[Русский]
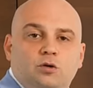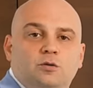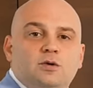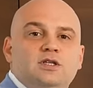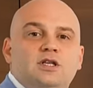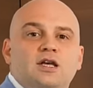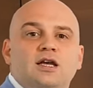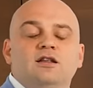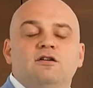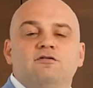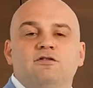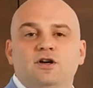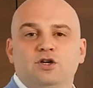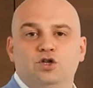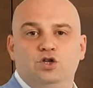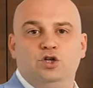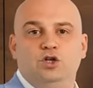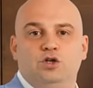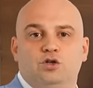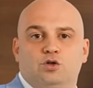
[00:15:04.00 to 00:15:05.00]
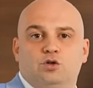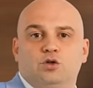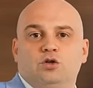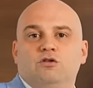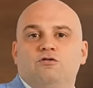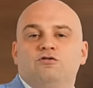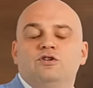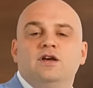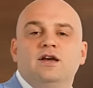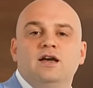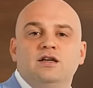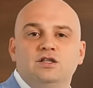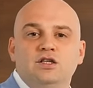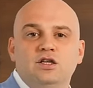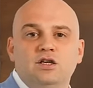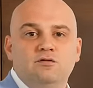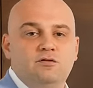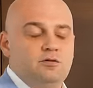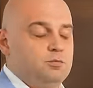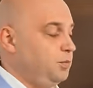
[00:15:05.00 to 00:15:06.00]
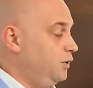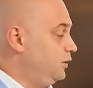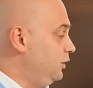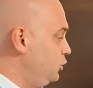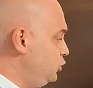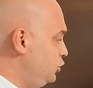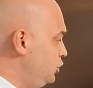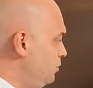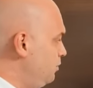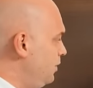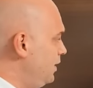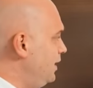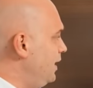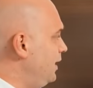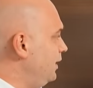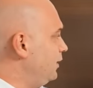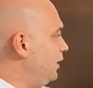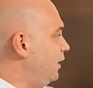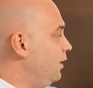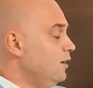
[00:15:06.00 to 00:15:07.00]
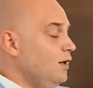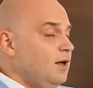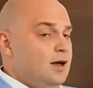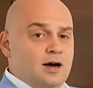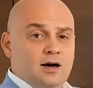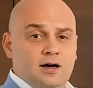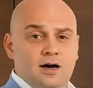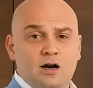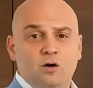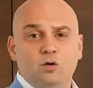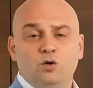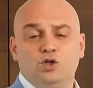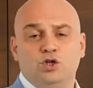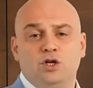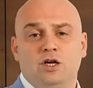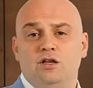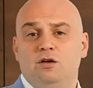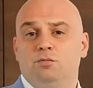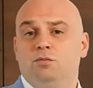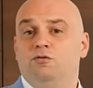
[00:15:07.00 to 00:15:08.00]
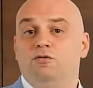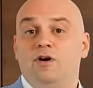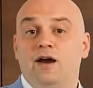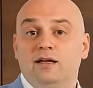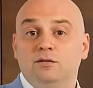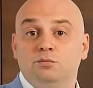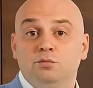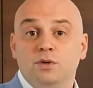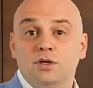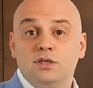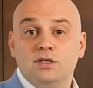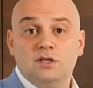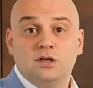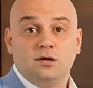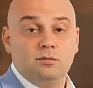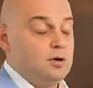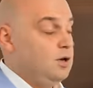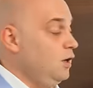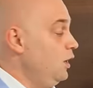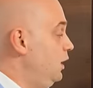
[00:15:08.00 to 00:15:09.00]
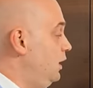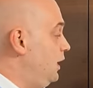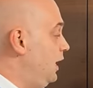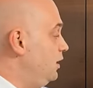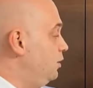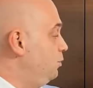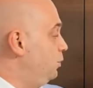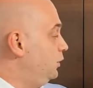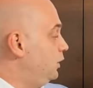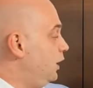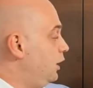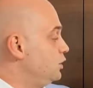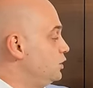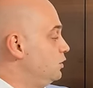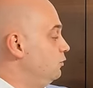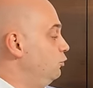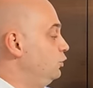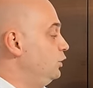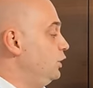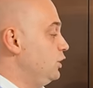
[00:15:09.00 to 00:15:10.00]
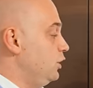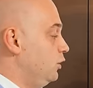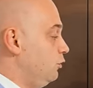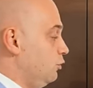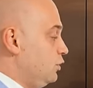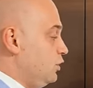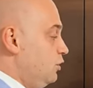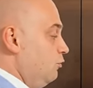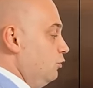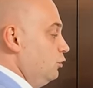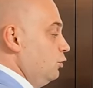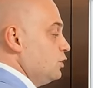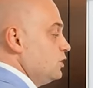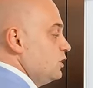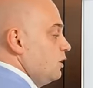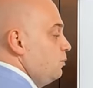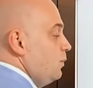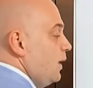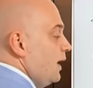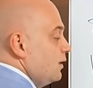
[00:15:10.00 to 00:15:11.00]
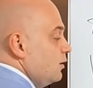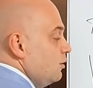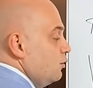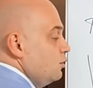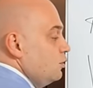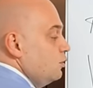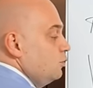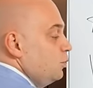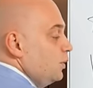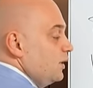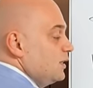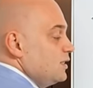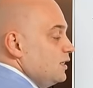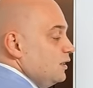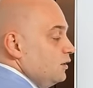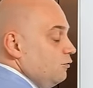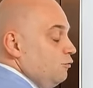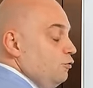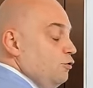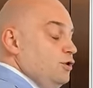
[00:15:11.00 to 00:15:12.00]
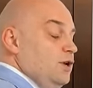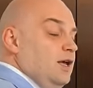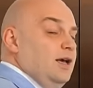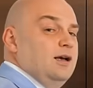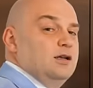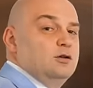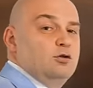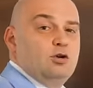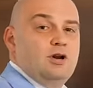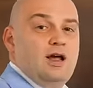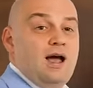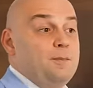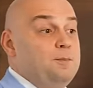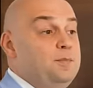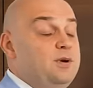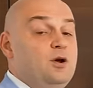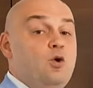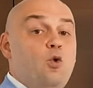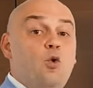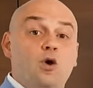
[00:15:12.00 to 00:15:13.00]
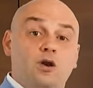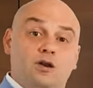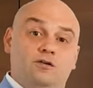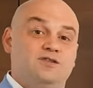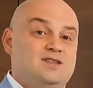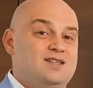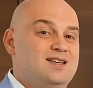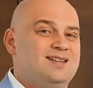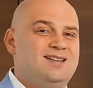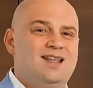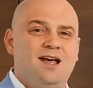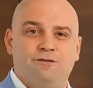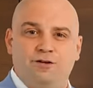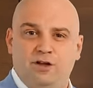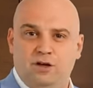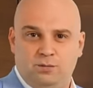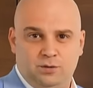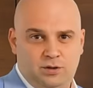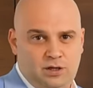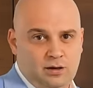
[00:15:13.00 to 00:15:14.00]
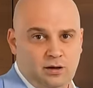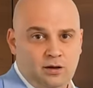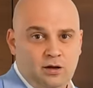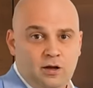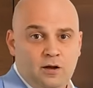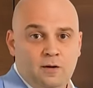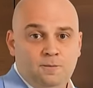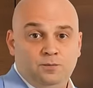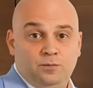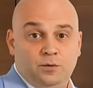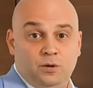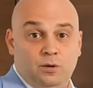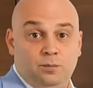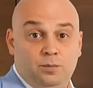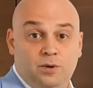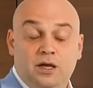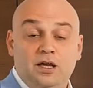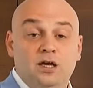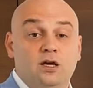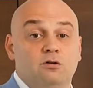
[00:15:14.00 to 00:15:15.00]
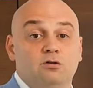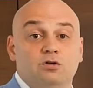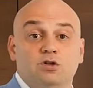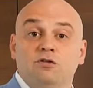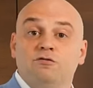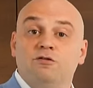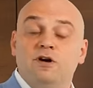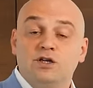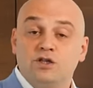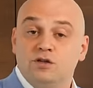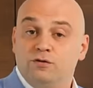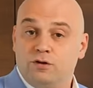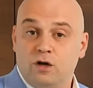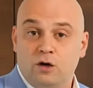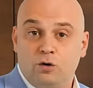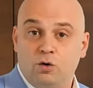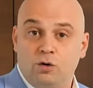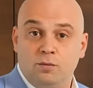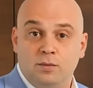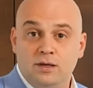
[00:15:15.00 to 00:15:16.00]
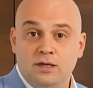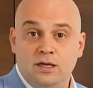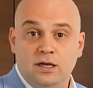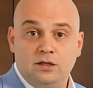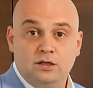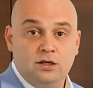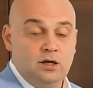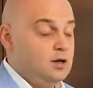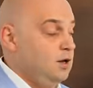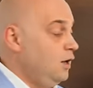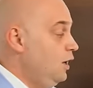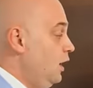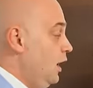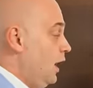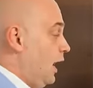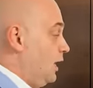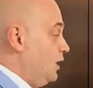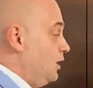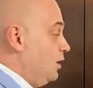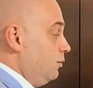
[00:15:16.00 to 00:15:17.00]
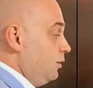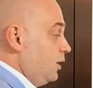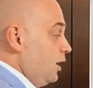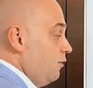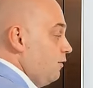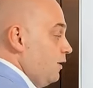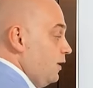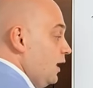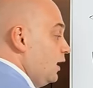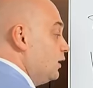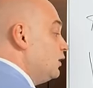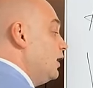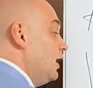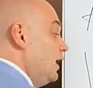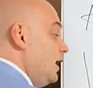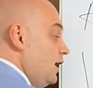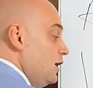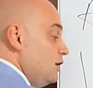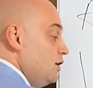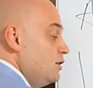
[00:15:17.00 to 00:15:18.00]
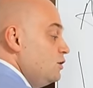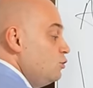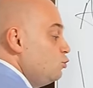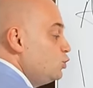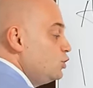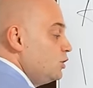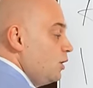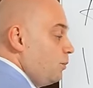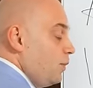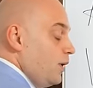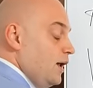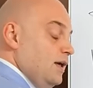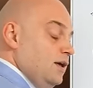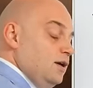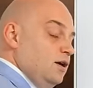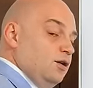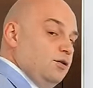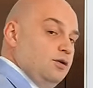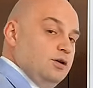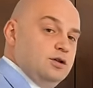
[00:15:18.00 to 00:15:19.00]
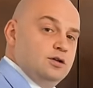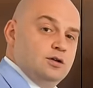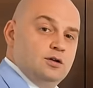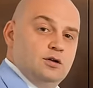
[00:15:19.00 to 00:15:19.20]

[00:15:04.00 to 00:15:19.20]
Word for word: ты постоянно ворчишь, что ты в негативе? Подожди маленько. Хорошее не бывает быстрым. И они пытаются вот этих вот 95% людей, которые априори всегда в крипте э, проигрывают, неважно в какой монете, они им говорят, эй, не нужно проигрывать.